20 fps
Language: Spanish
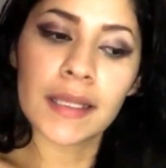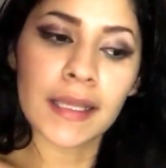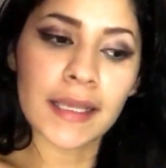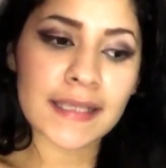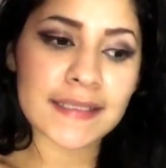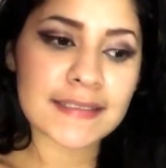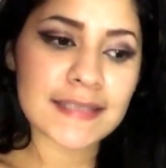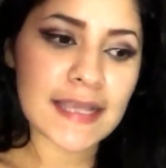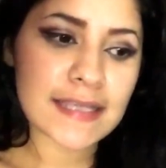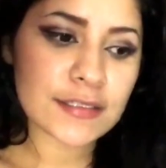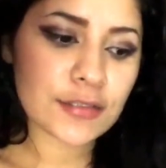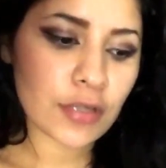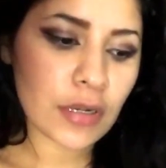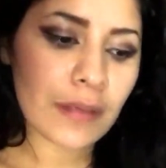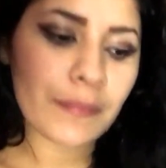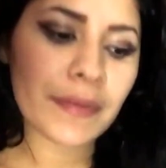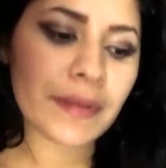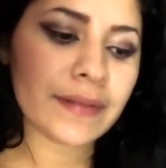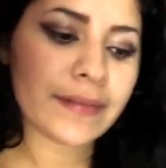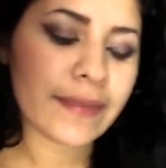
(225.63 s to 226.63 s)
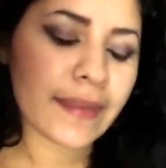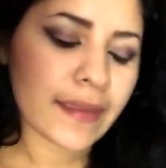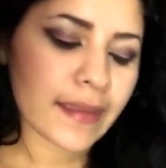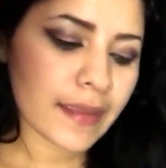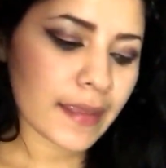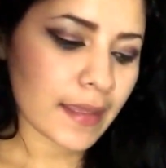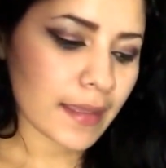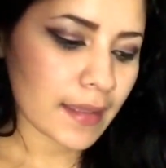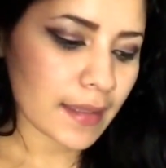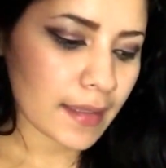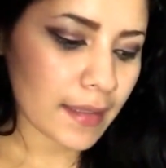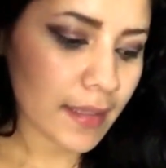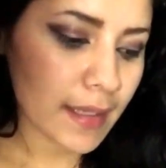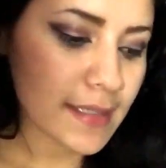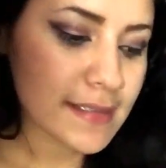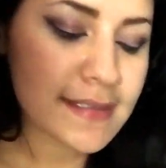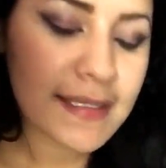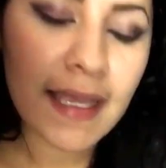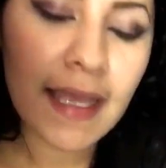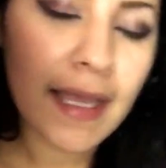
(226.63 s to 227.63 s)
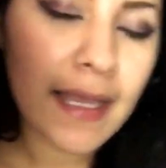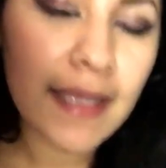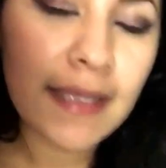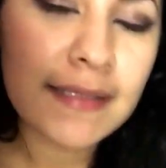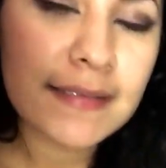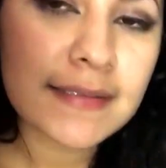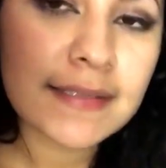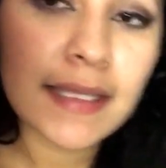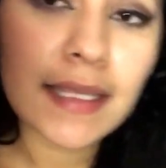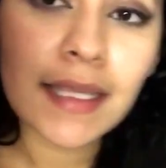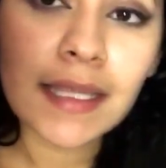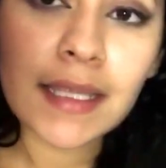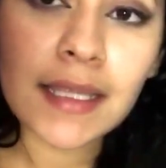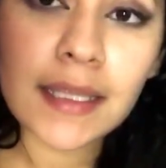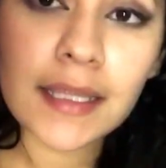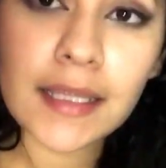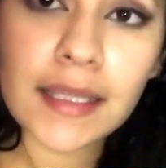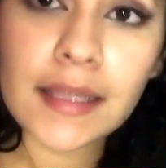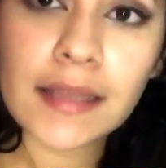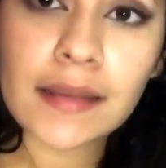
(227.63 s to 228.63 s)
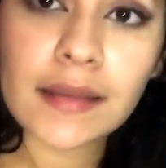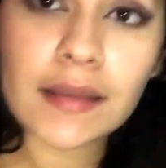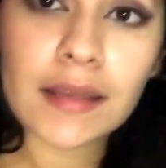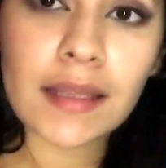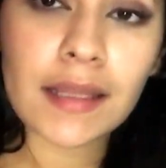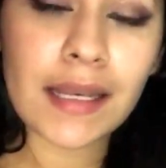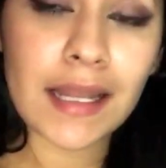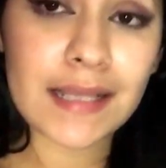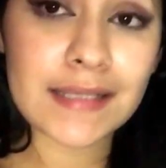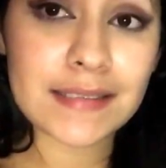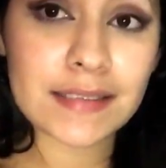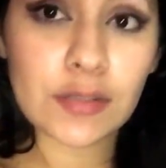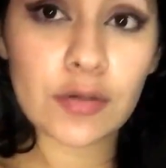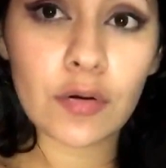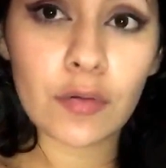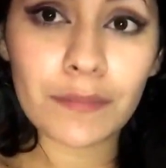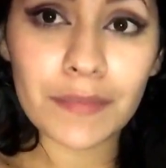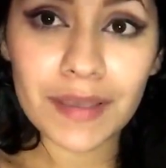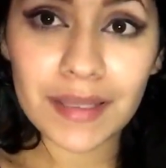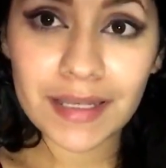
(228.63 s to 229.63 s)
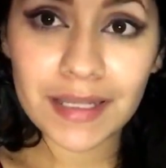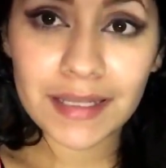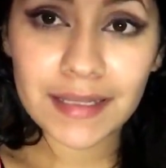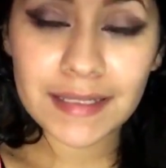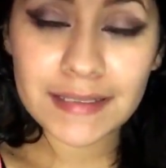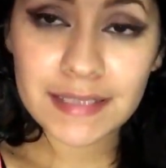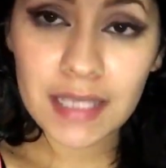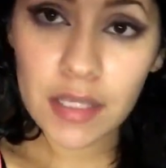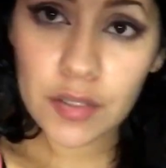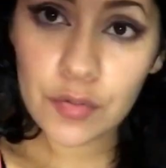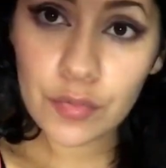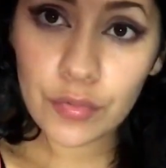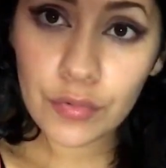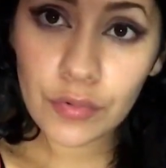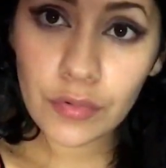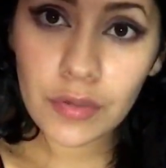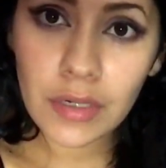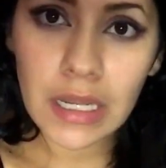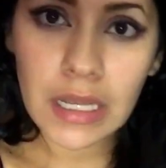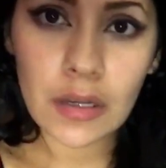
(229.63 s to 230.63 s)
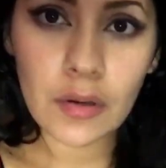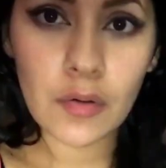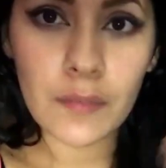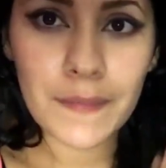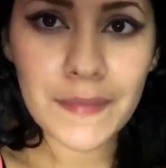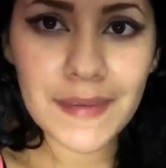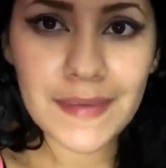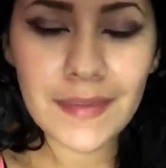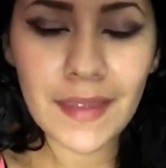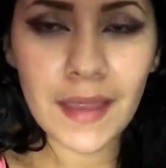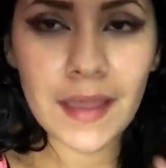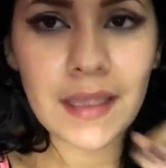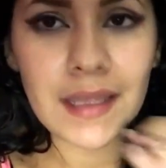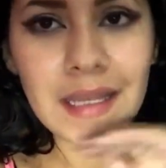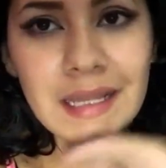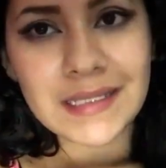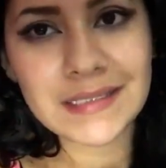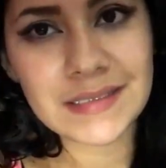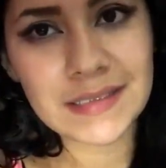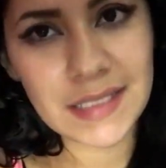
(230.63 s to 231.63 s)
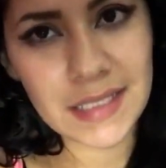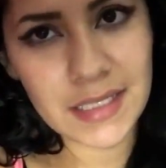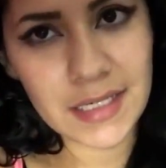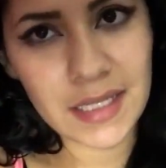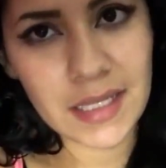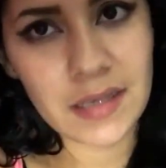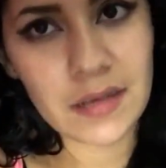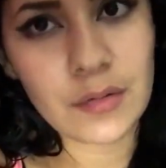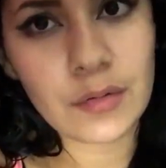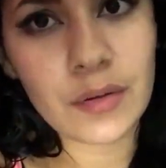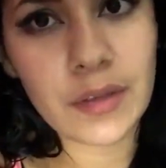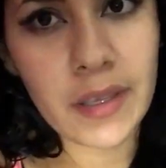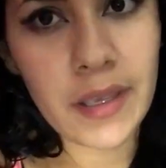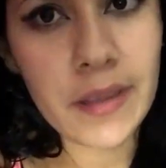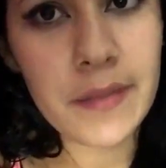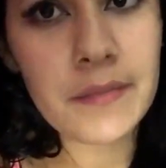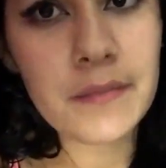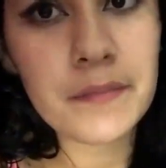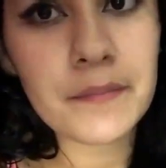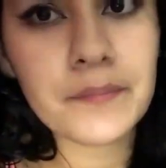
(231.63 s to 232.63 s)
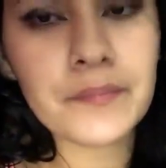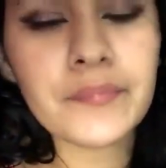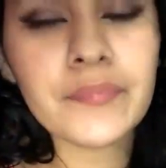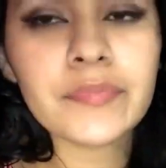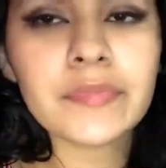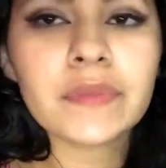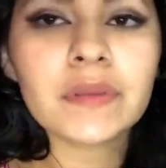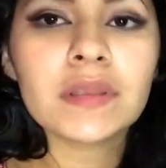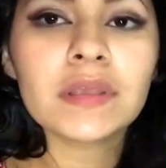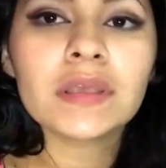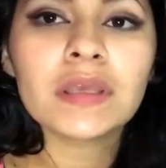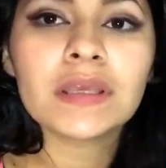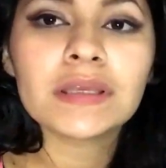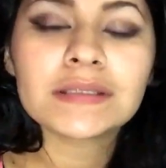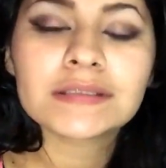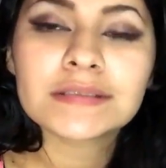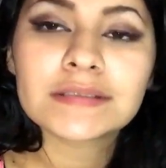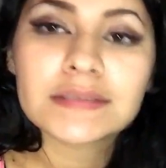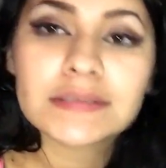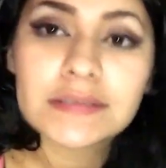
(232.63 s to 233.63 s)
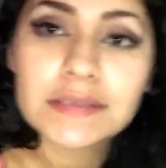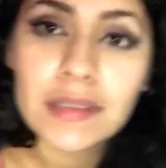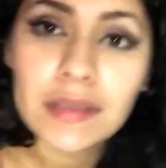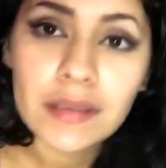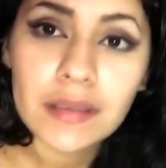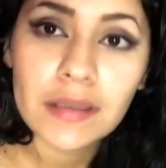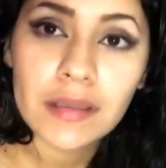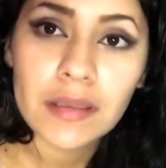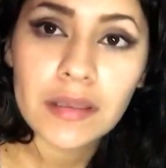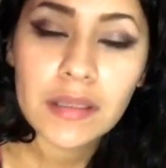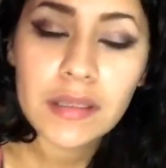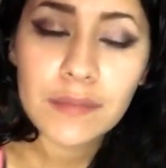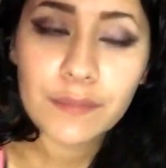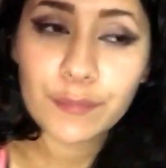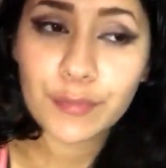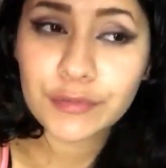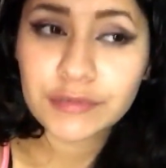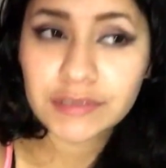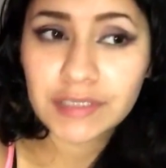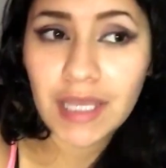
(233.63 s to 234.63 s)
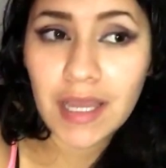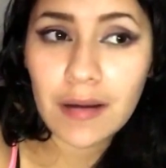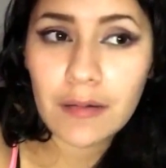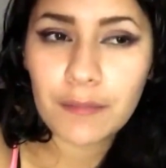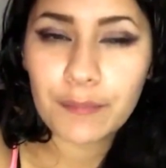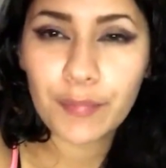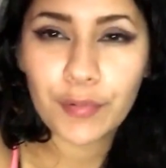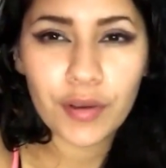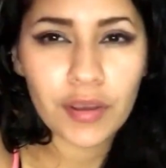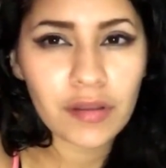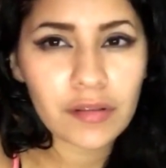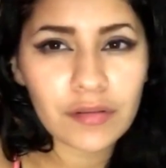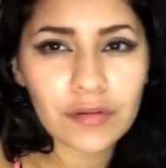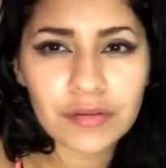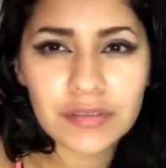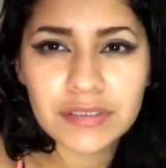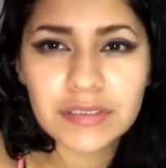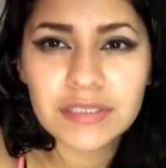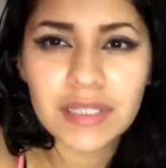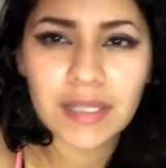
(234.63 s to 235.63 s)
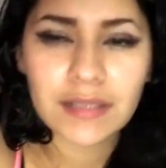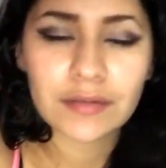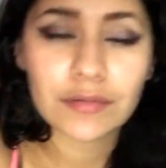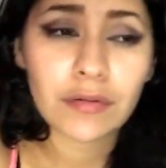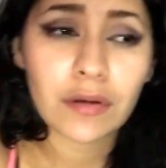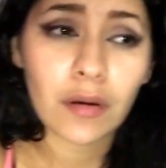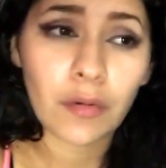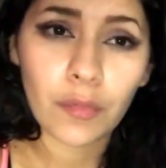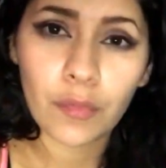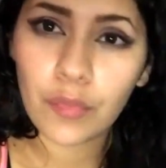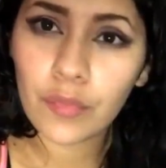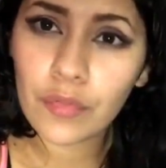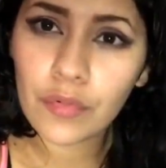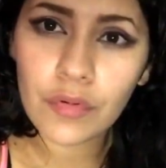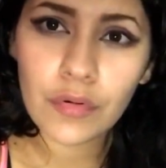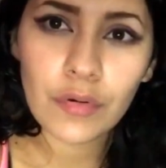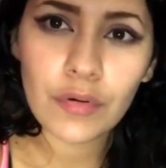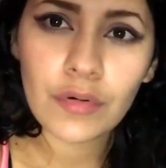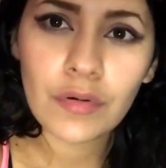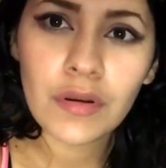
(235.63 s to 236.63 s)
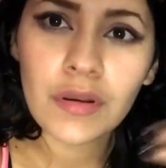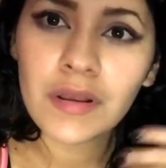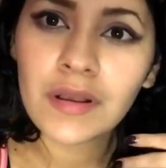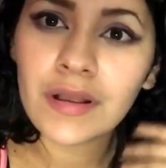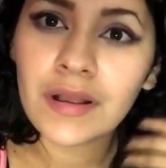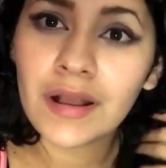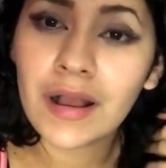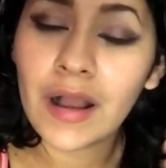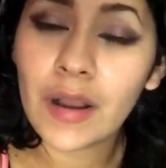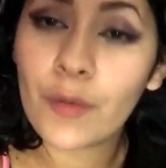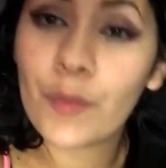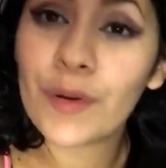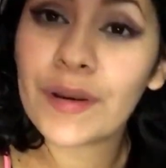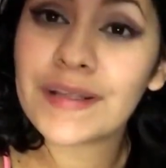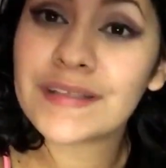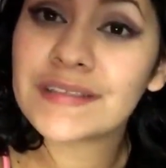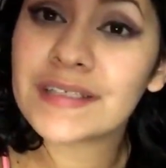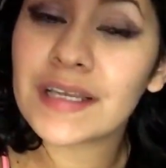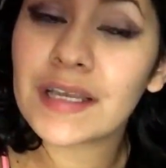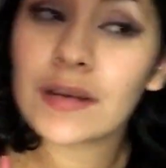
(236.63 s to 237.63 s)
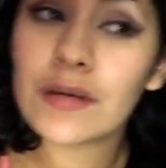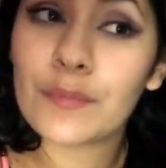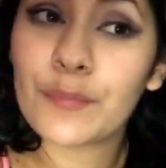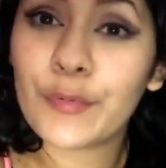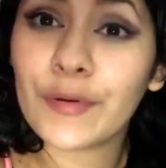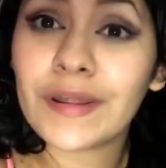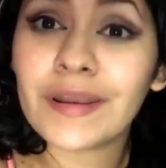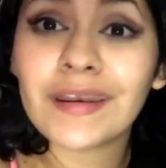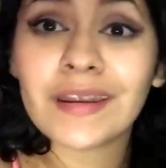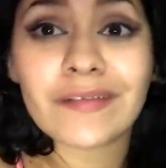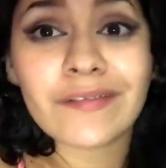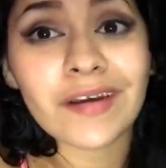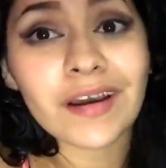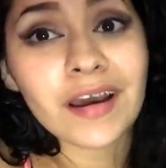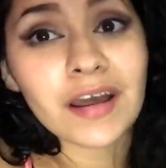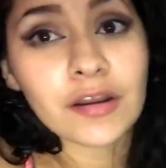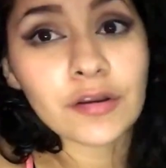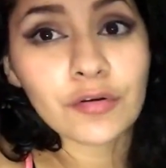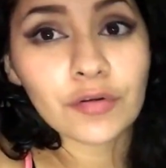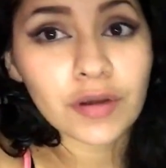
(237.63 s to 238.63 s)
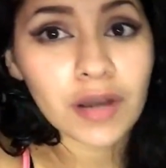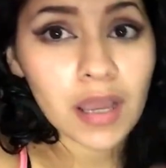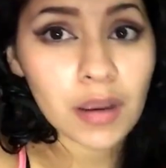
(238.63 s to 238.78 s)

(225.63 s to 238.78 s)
Que sea solamente, que sea este en, las el desayuno, la comida y la ah. cena, ¿ok? Y este, y pues ya un poquito si se le antoja un jugo, mm. acuérdense que lo pueden rebajar con mm.